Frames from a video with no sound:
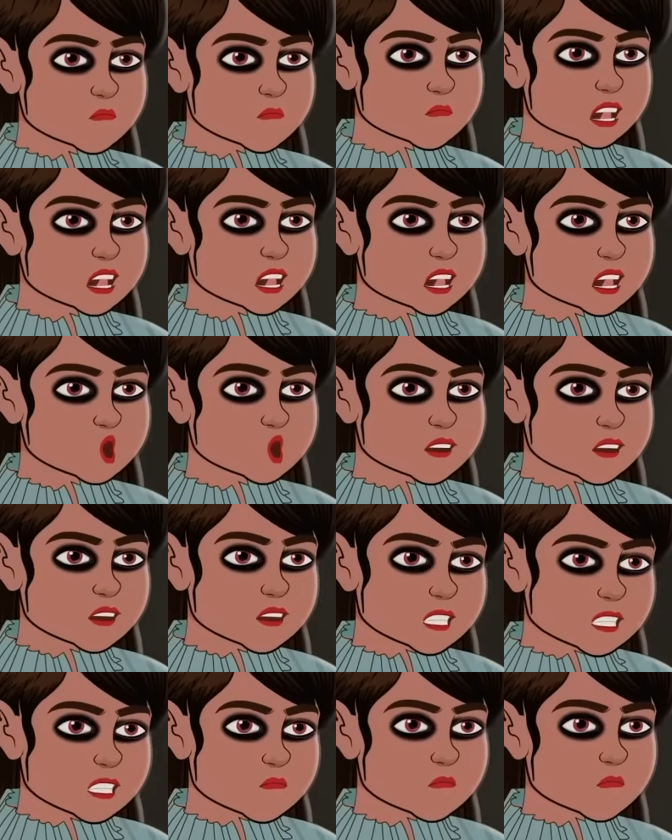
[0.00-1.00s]
లేదు మమ్మీ
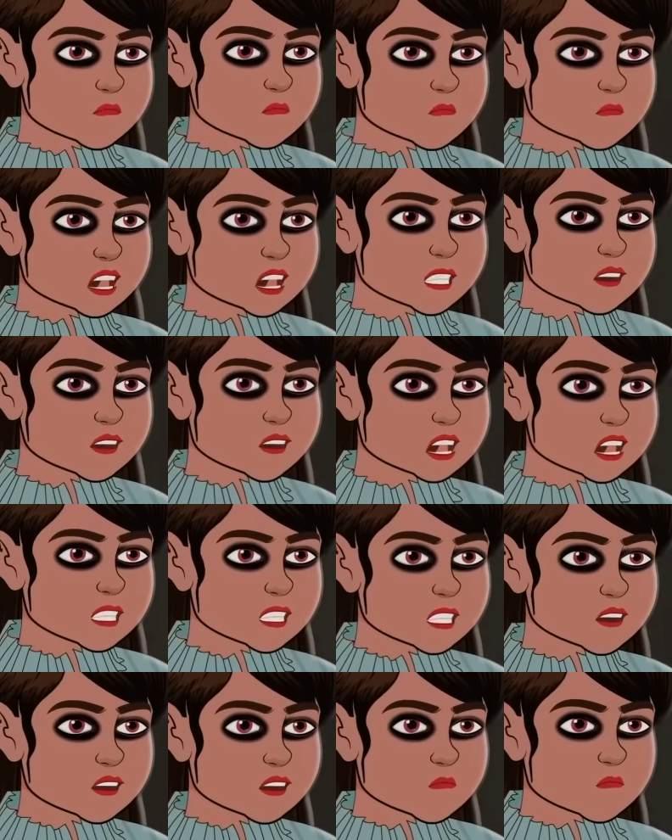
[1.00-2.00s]
నేను
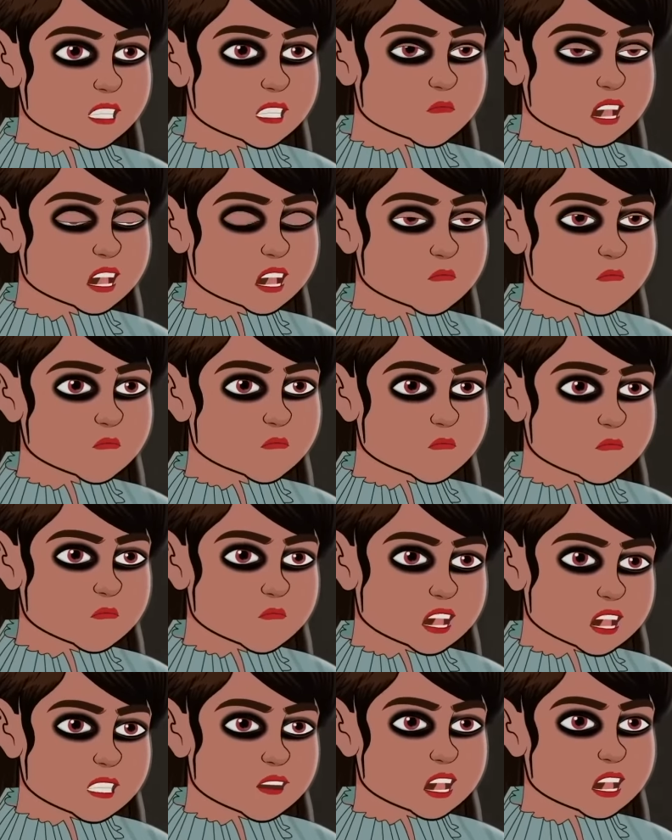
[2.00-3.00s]
ఇక్కడే ఉంటాను
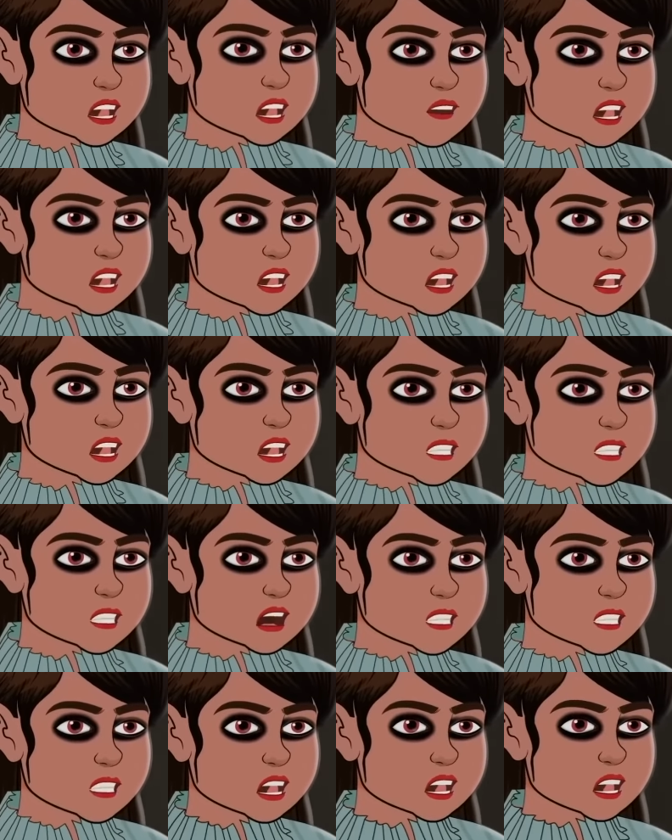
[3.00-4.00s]
నాకు ఈ మూవీ
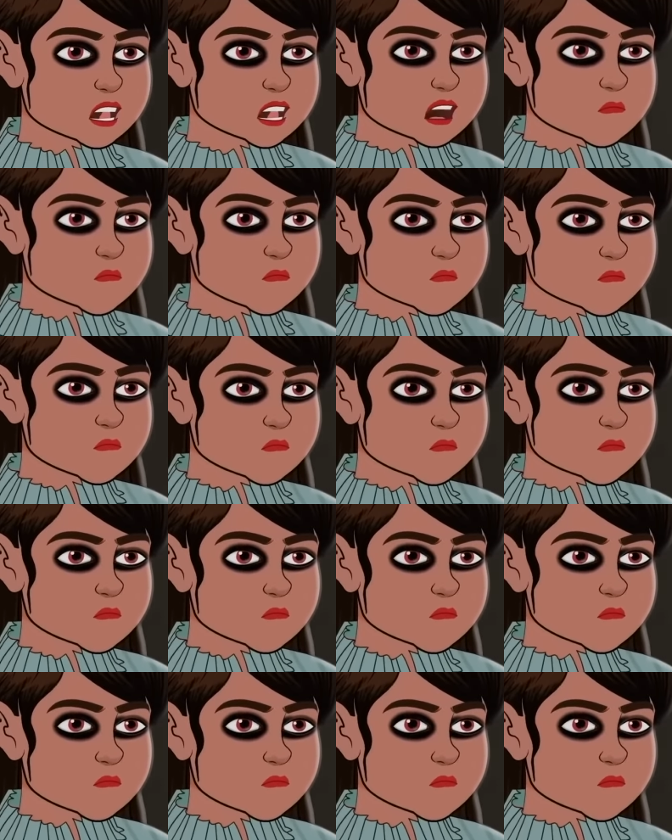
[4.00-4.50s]
చూడాలనుంది